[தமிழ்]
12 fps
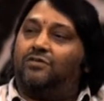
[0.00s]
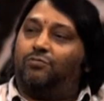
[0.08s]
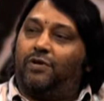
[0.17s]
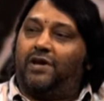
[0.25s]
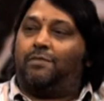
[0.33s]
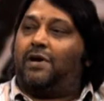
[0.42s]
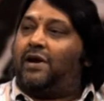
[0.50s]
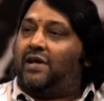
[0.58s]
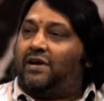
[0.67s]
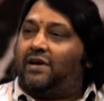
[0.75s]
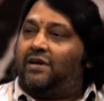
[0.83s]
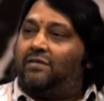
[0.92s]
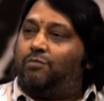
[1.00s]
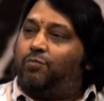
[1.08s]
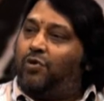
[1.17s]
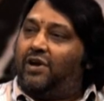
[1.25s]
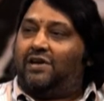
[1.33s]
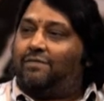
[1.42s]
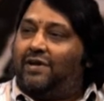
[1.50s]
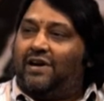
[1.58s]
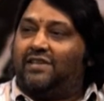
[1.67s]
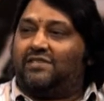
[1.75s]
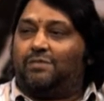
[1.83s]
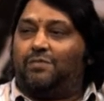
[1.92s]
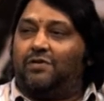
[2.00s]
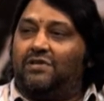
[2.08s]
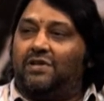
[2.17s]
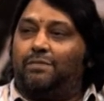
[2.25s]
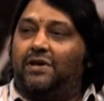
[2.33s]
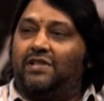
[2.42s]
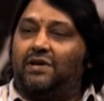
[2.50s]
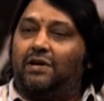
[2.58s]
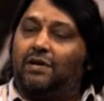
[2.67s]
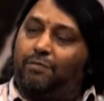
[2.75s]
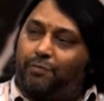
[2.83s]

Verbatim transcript: துயரமான புயல் வெள்ள சம்பவத்தில் பார்த்துக்க